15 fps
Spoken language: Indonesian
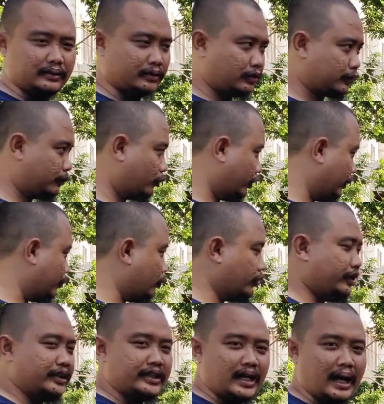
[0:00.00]
terus
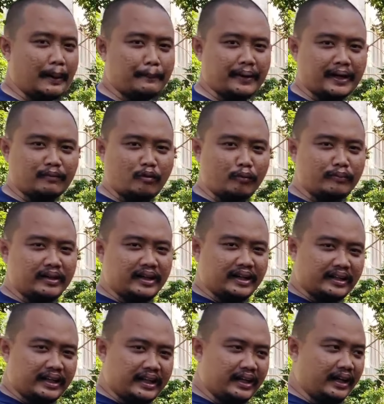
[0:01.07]
bodi-bodinya apakah mobil
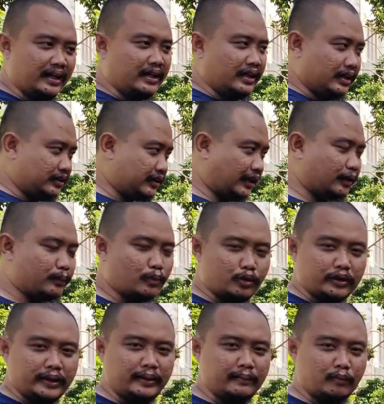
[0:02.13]
ini satu
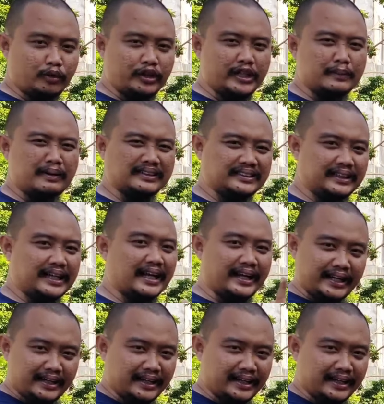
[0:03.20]
bodi bodinya masih kaleng